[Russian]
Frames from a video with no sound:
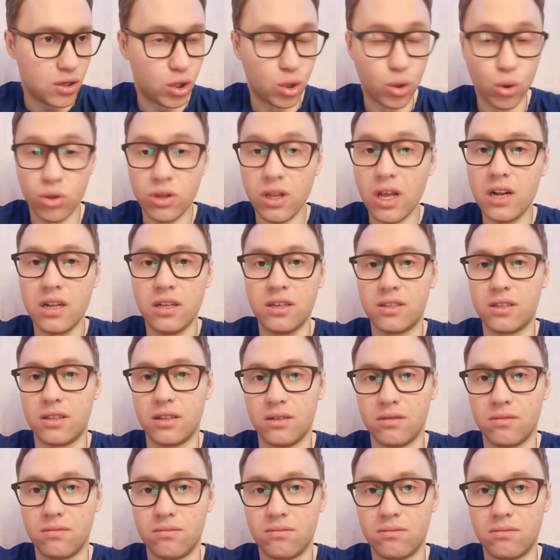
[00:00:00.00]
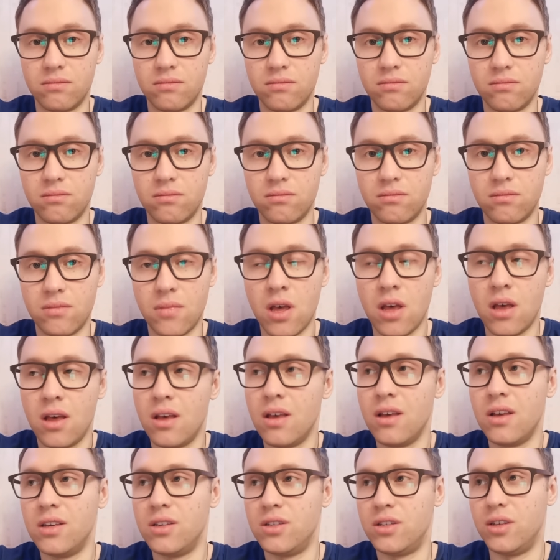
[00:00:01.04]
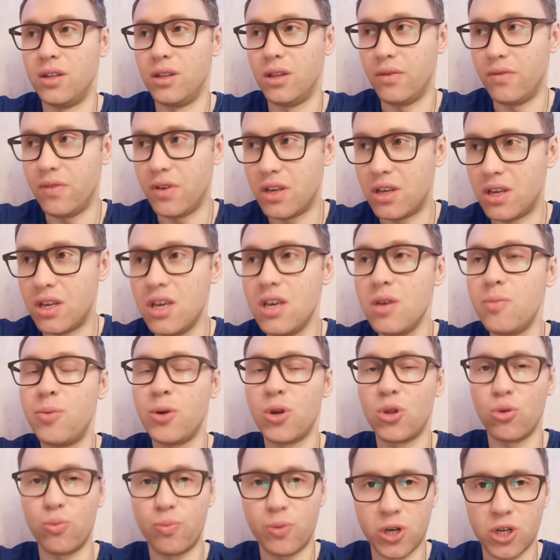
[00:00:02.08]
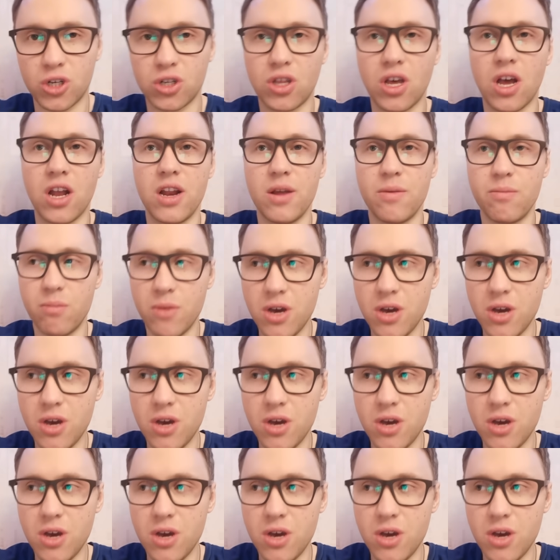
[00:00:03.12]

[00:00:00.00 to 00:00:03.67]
Журналисты. Силовики предупреждали,